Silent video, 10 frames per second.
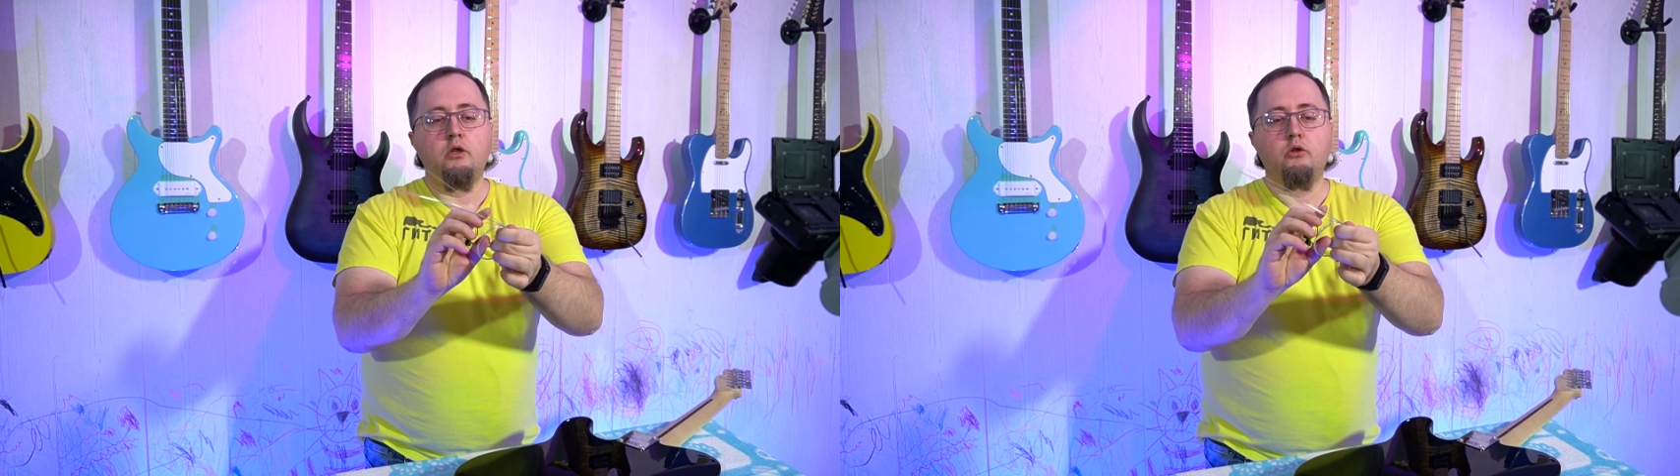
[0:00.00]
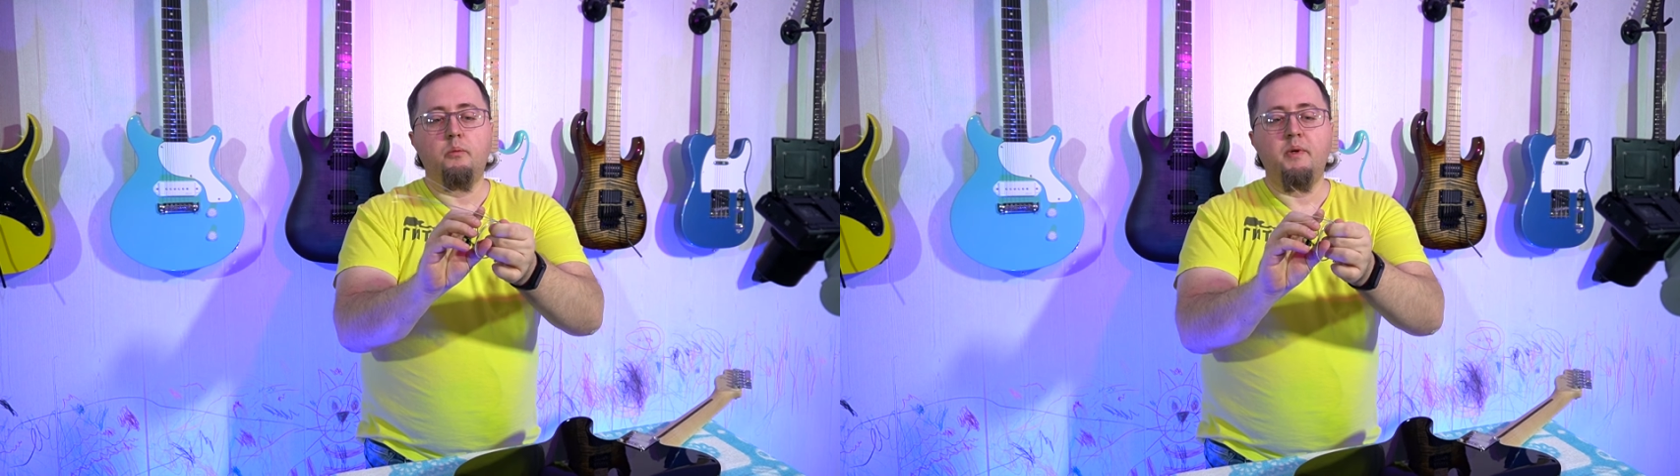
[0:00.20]

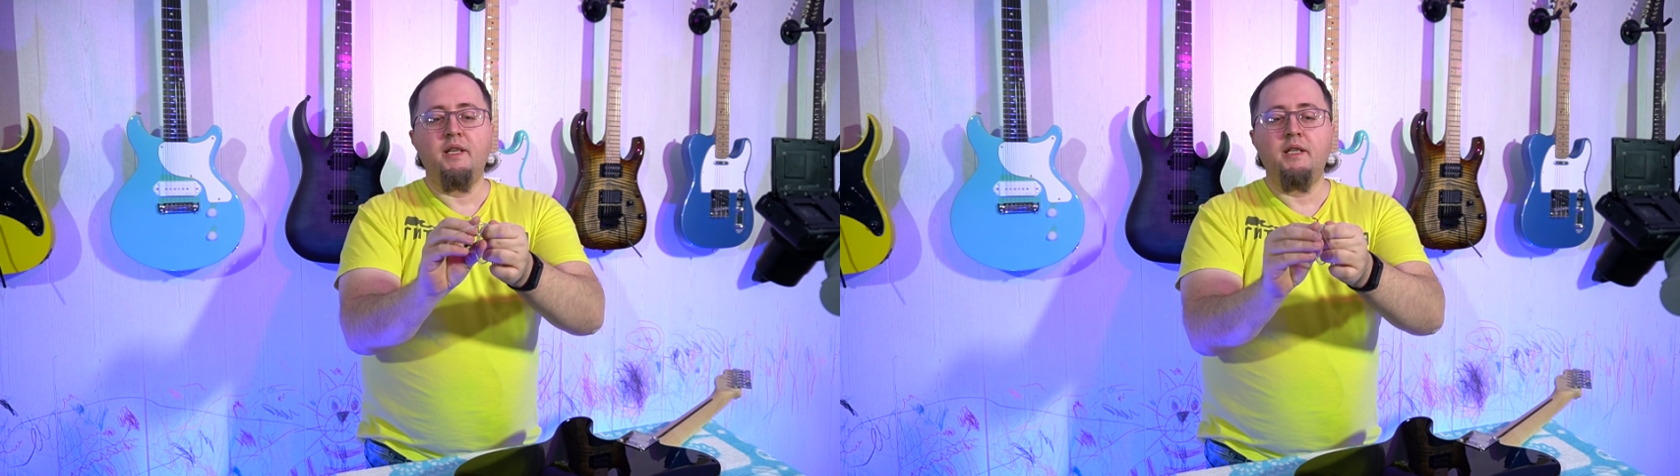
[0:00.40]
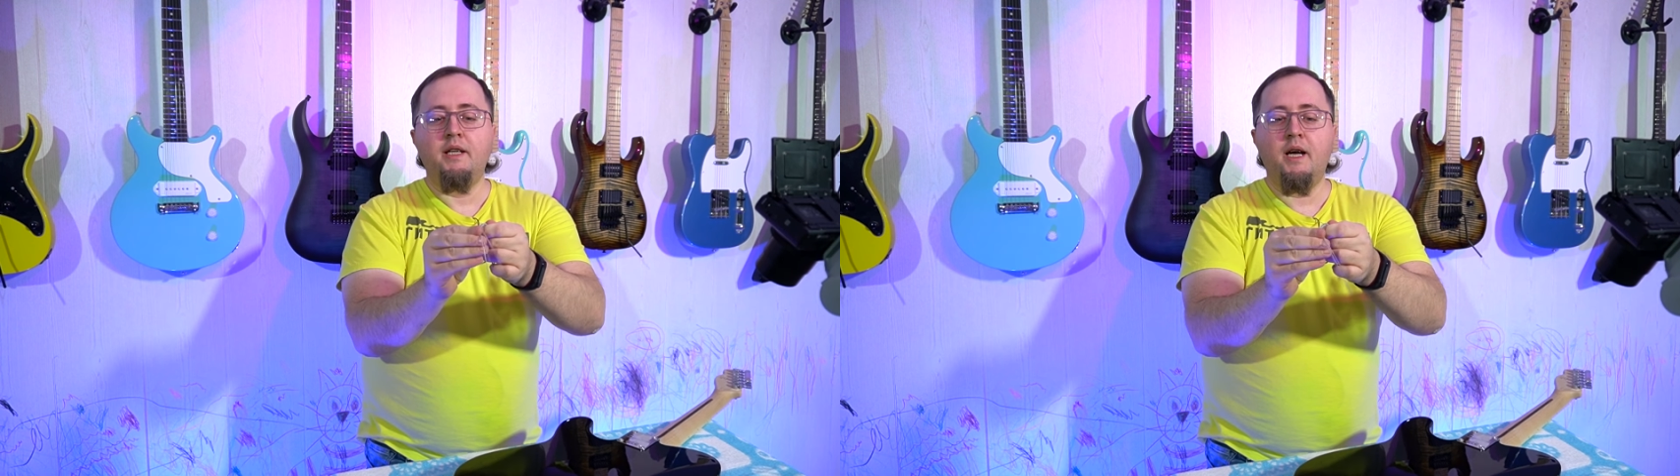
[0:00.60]
чтобы,
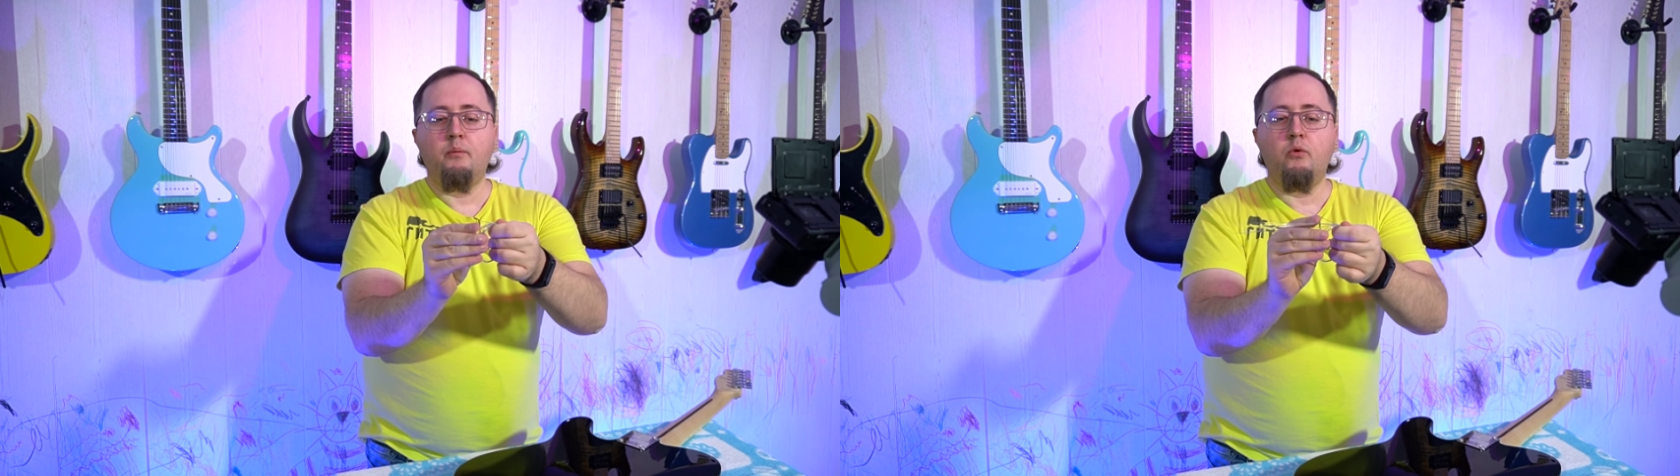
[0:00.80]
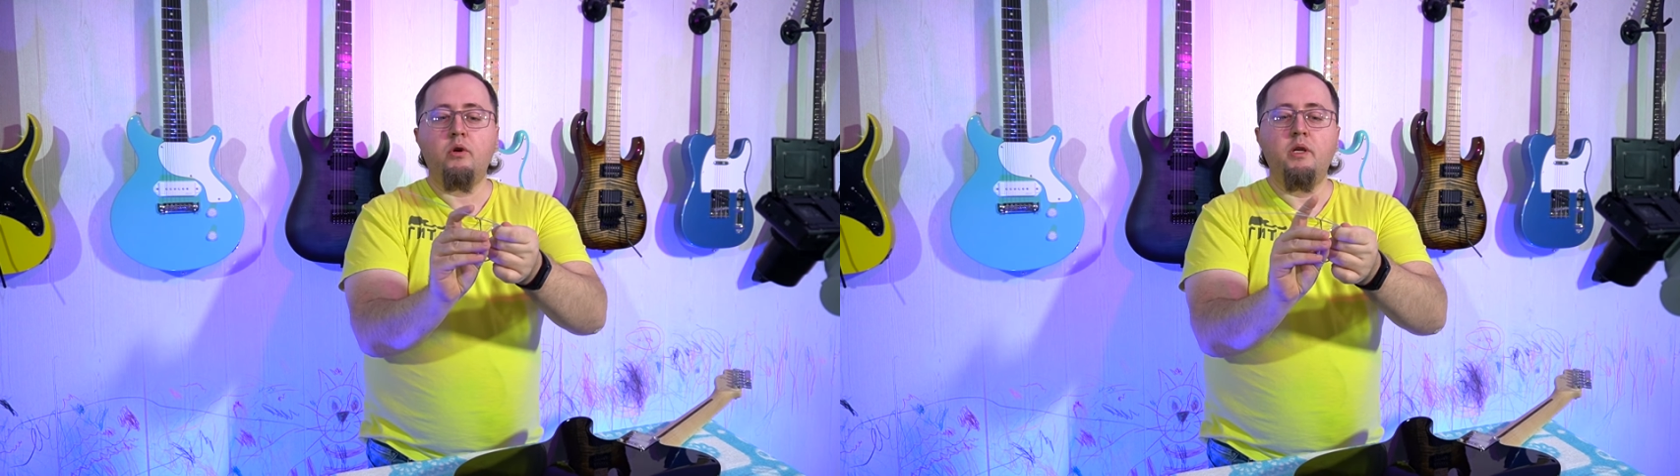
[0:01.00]
не дай
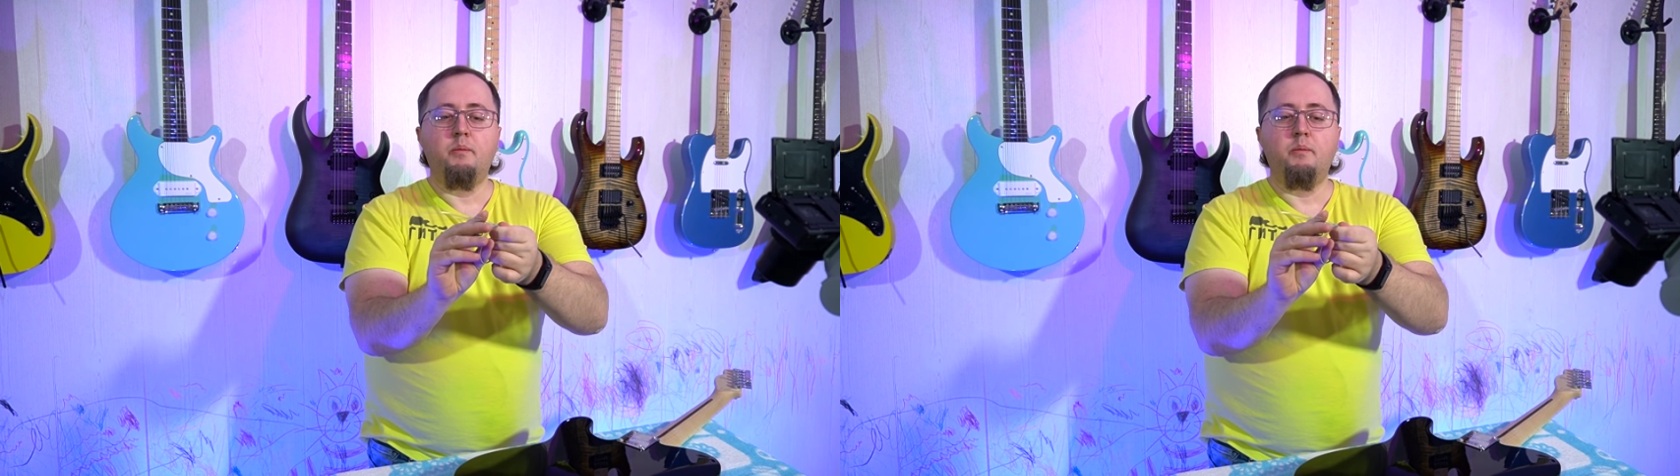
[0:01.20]
бог,